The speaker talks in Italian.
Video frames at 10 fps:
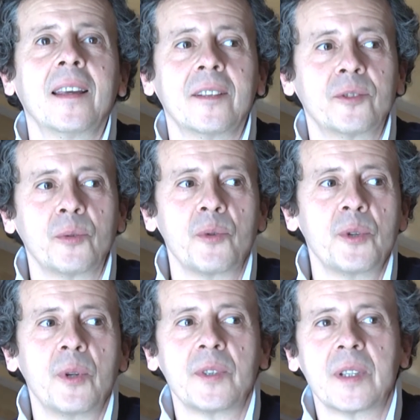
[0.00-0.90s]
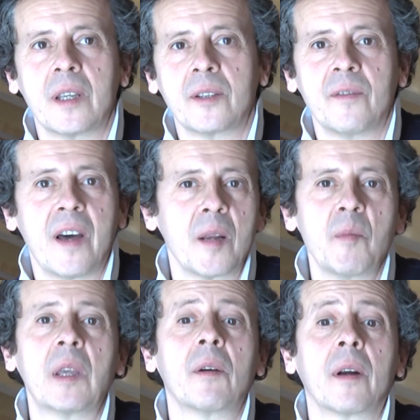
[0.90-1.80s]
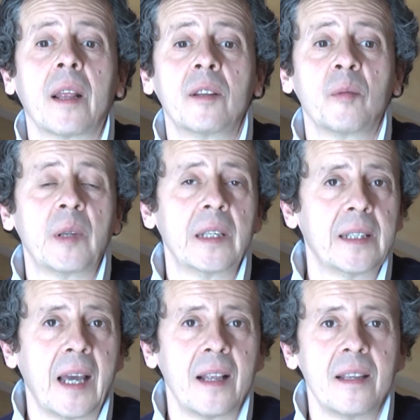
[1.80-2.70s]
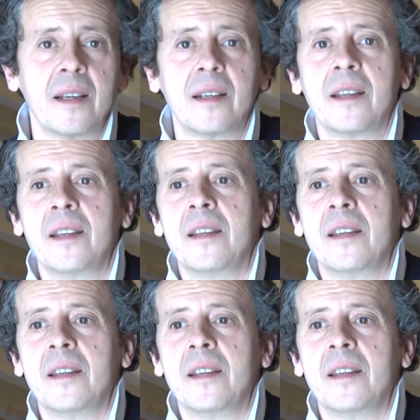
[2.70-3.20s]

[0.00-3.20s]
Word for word: eh, sono riuscito a, a trovare il microcredito per l'Italia